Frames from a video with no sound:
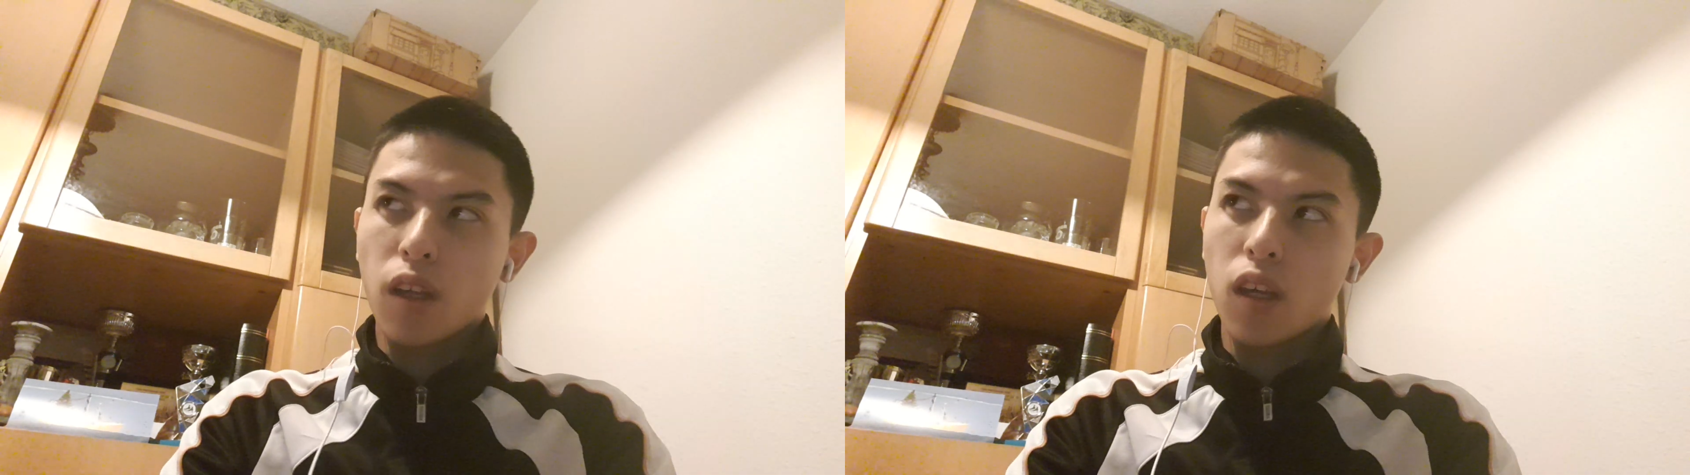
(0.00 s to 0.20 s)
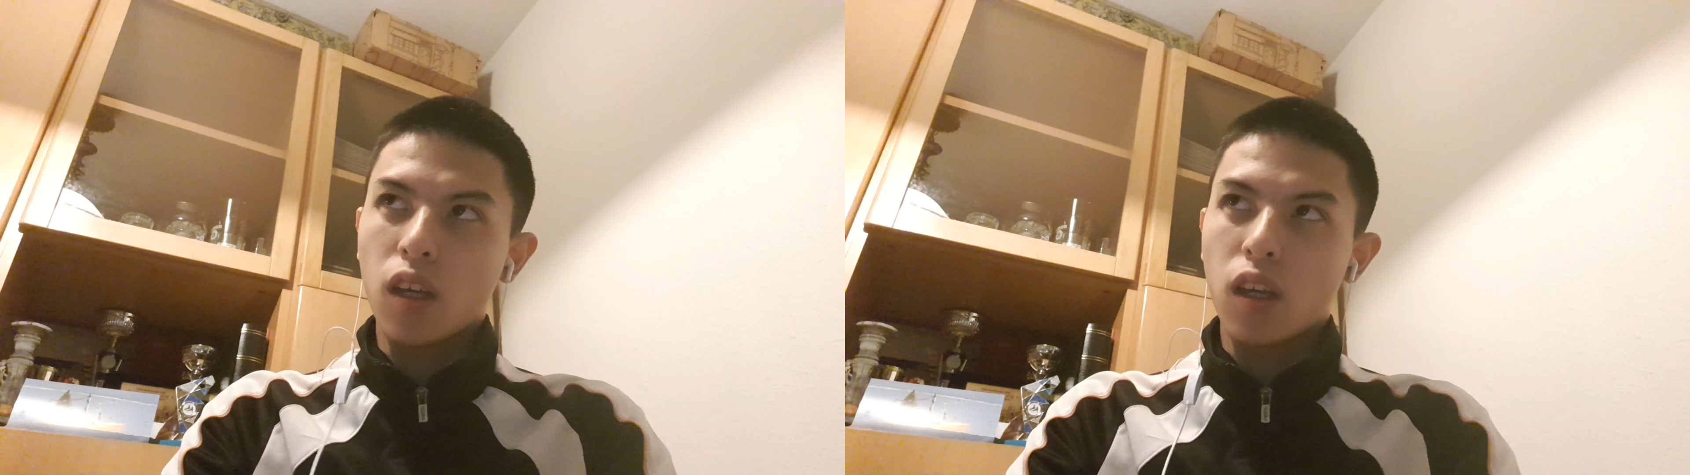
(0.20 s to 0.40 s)

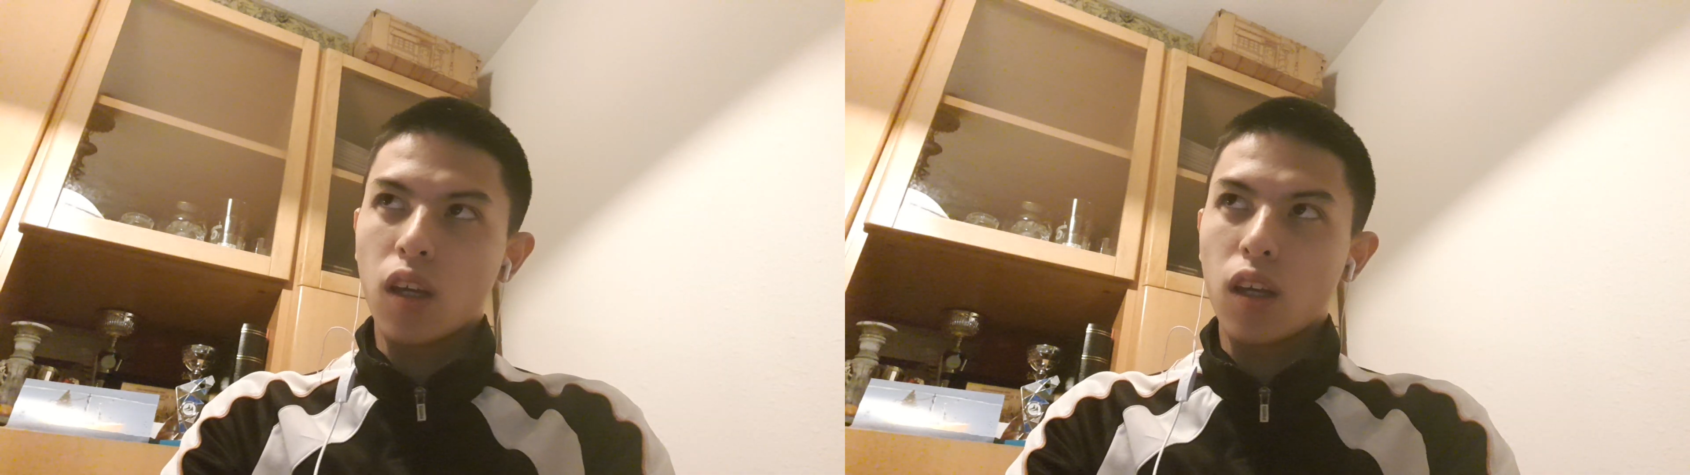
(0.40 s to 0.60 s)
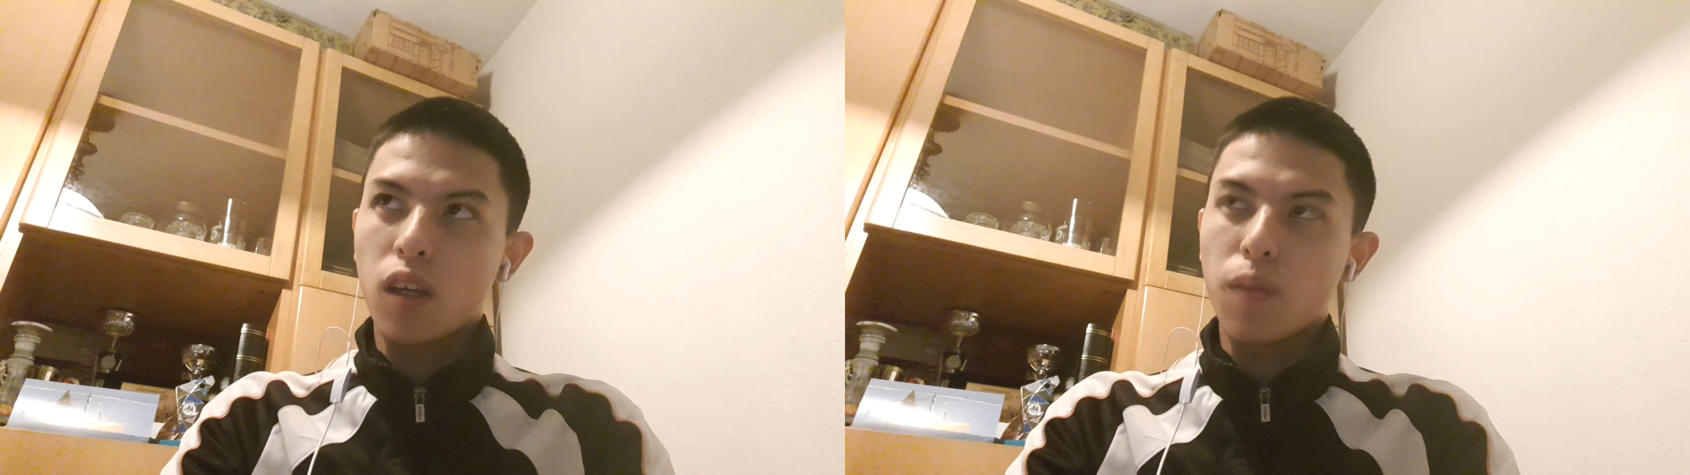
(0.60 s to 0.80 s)

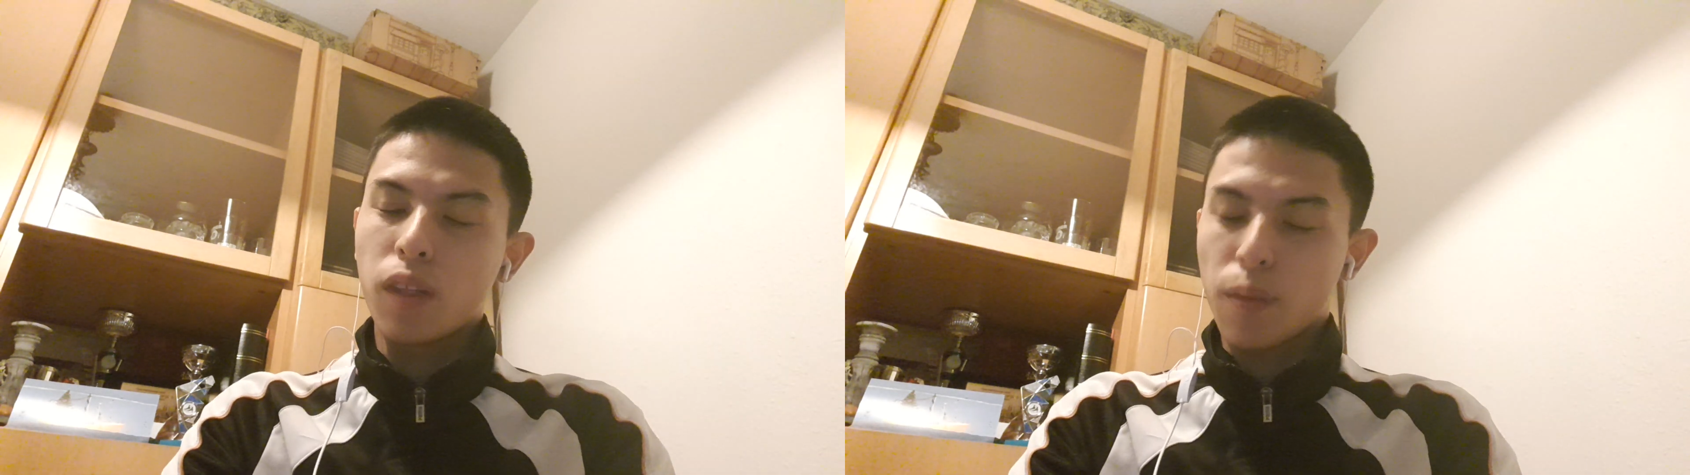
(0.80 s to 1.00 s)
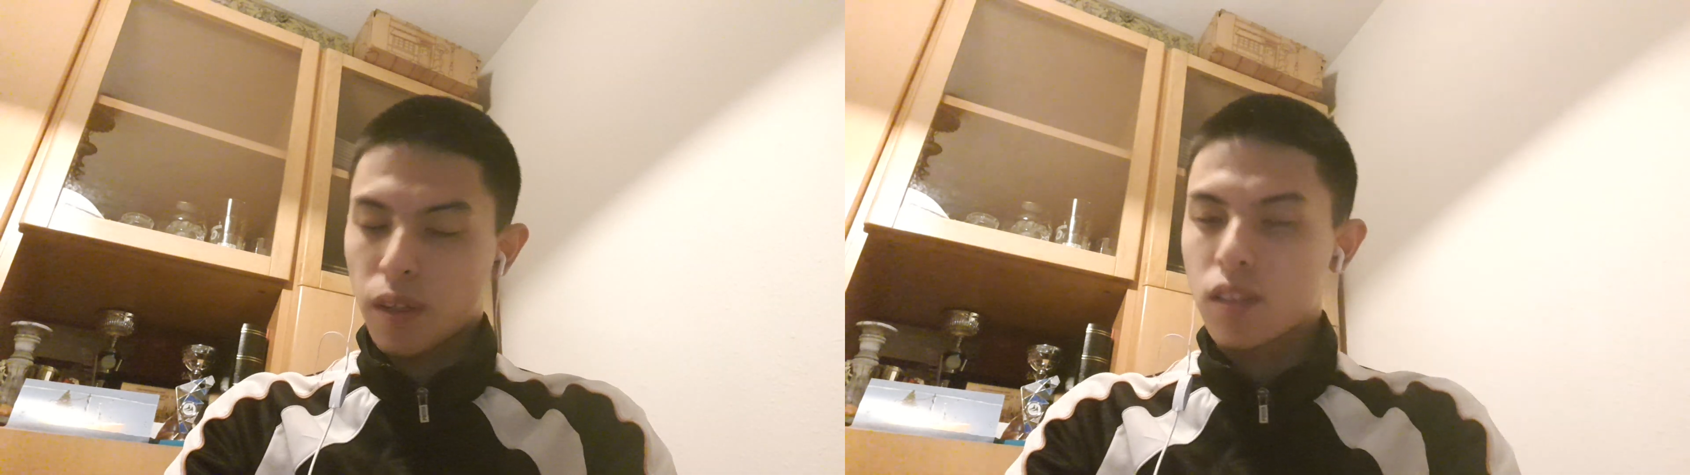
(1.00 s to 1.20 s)
えー、
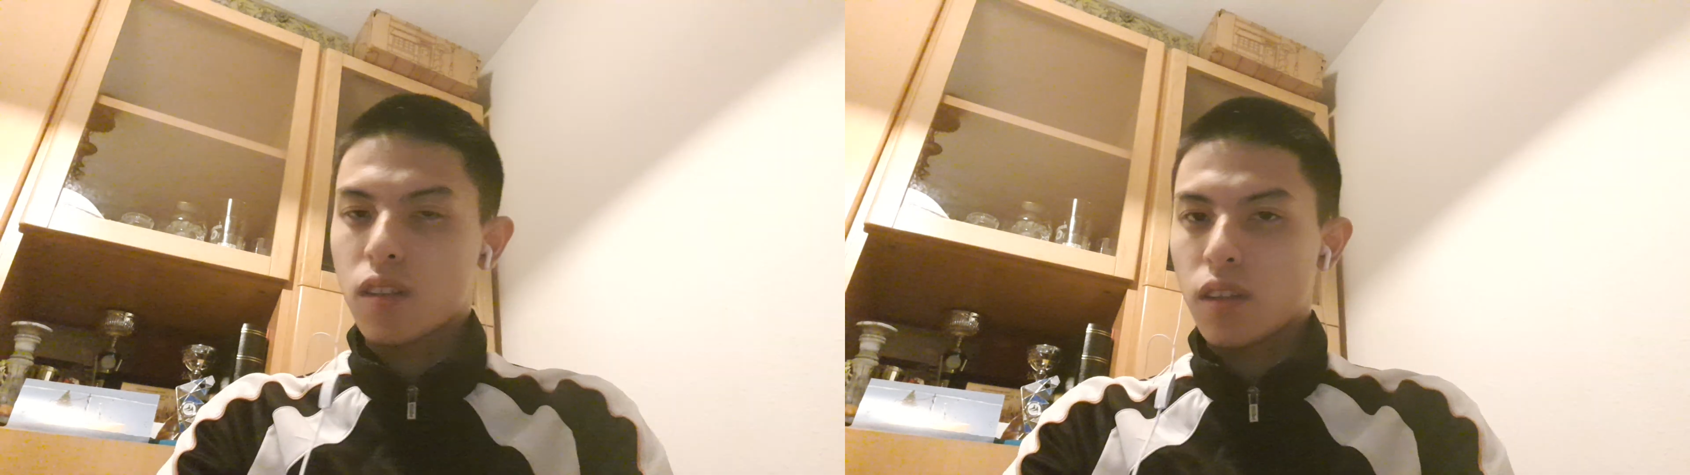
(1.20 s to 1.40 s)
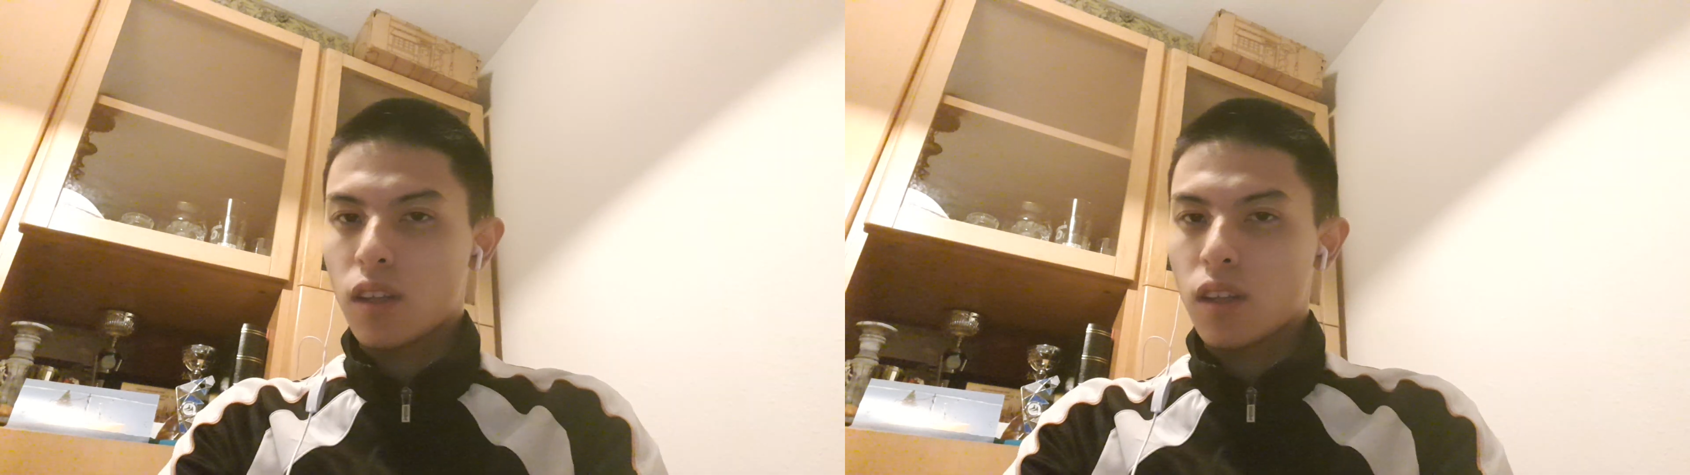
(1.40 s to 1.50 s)
見てます。